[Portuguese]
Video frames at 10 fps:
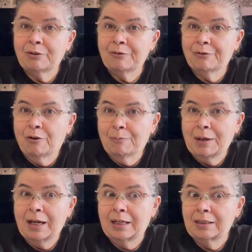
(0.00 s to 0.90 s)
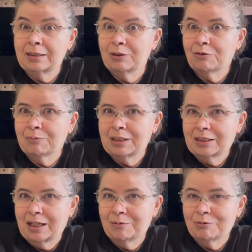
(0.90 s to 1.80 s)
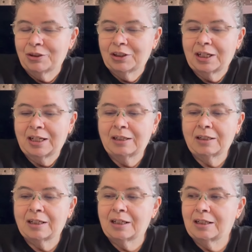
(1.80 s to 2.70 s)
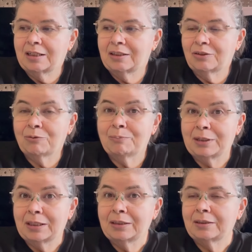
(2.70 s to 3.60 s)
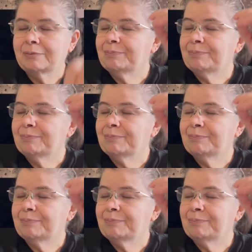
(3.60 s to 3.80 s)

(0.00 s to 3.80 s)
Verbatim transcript: informar, antes de começar a mostrar as comprinhas,